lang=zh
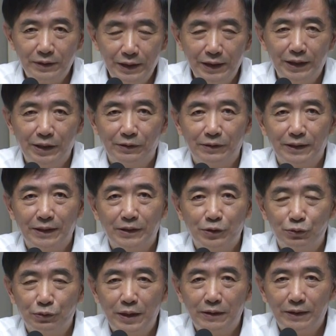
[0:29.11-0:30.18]
溢流的
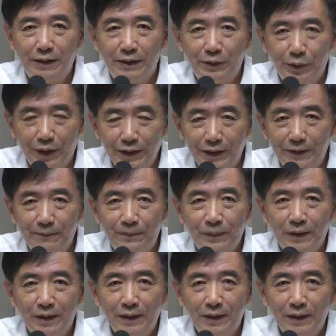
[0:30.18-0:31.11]
主要的原因，